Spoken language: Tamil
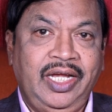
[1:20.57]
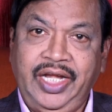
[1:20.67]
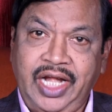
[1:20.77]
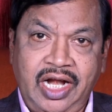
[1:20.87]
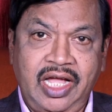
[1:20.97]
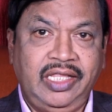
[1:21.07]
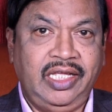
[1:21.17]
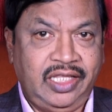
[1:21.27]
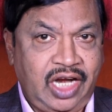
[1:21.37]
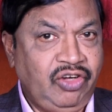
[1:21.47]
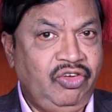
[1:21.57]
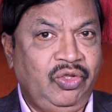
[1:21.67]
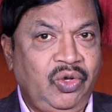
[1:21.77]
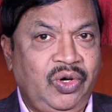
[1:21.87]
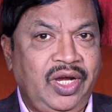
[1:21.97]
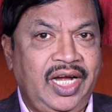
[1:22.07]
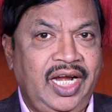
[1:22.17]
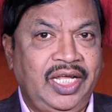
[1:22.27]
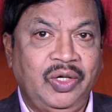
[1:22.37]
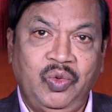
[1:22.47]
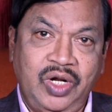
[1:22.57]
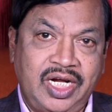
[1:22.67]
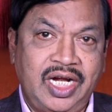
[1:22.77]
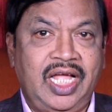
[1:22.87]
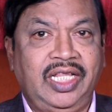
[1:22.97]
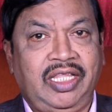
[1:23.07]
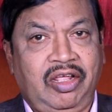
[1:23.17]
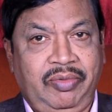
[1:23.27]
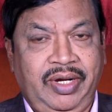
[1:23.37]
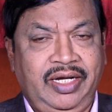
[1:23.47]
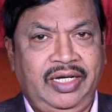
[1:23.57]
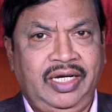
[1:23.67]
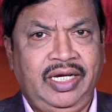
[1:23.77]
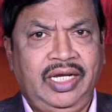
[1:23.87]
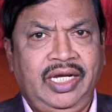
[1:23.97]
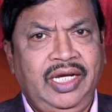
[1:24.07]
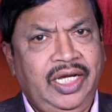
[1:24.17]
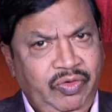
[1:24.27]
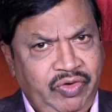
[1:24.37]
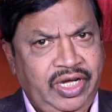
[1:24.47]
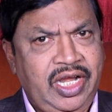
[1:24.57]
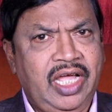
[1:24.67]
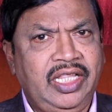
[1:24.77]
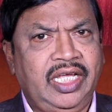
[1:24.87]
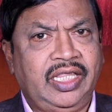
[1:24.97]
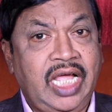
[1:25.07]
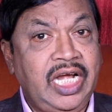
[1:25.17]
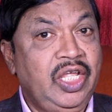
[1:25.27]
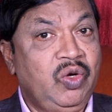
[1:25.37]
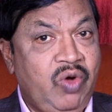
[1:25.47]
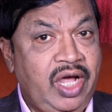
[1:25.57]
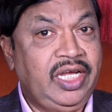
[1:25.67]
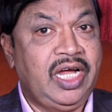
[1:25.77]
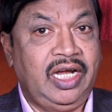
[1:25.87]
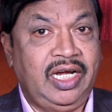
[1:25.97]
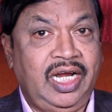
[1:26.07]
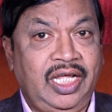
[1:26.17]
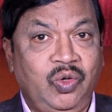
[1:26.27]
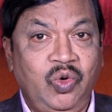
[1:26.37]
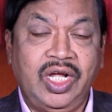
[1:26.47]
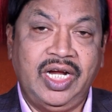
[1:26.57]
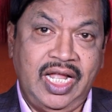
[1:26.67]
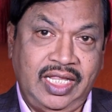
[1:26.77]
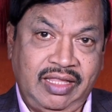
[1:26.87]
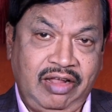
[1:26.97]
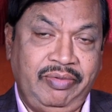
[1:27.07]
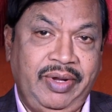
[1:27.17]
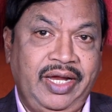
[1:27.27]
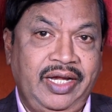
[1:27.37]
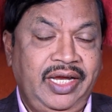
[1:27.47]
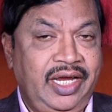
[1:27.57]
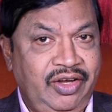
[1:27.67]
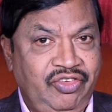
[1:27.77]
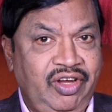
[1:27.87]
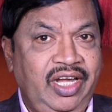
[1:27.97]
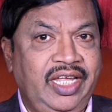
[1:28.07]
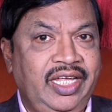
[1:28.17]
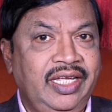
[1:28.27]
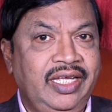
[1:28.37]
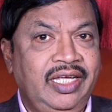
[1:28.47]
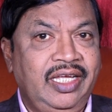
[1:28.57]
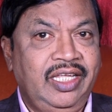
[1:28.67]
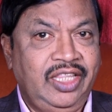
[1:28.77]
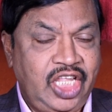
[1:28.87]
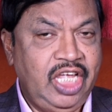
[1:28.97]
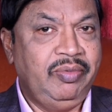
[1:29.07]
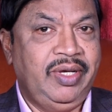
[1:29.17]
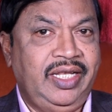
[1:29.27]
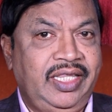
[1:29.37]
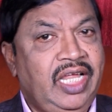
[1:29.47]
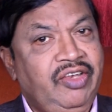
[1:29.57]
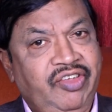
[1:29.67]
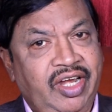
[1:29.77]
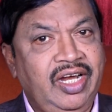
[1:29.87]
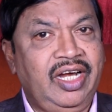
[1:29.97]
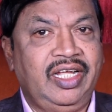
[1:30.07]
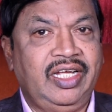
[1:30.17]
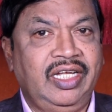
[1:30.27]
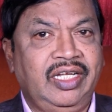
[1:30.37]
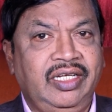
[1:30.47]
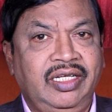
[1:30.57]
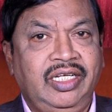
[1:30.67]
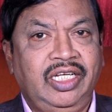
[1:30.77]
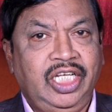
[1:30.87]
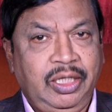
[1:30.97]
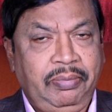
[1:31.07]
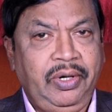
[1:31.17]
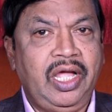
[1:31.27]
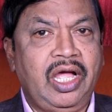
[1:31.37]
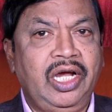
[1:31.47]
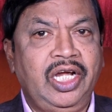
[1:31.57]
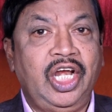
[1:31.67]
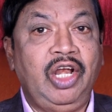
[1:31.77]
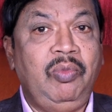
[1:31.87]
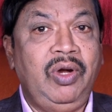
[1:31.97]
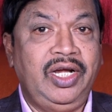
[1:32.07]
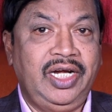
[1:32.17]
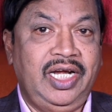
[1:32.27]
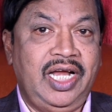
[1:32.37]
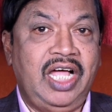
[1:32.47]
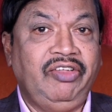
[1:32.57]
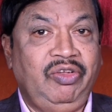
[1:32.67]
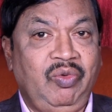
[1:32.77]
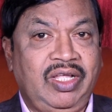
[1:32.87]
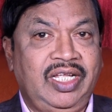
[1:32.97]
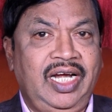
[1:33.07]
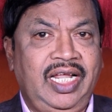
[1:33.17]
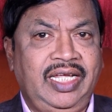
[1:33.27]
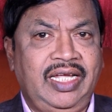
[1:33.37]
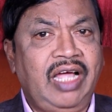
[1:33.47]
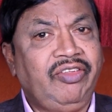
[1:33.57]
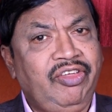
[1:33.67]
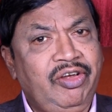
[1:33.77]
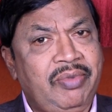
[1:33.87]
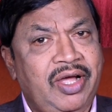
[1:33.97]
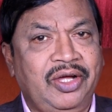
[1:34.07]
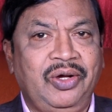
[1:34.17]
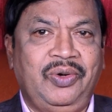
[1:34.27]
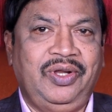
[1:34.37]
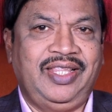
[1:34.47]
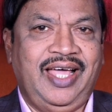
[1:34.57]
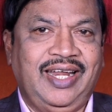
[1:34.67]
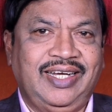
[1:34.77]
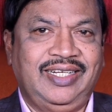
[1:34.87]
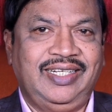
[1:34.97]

நீ நடாத திராட்சை தோட்டங்களை உனக்கு நான் தருவேன் நீ வெட்டாத தண்ணீர் வாய்க்கால்களை உனக்கு நான் தருவேன் என்று சொல்லி தேவன் தன் ஜனங்களுக்கு இப்படியாக நிலபுலன்கள் ஆசிர்வாதங்களை ஆச்சரியமாக கொடுத்தார்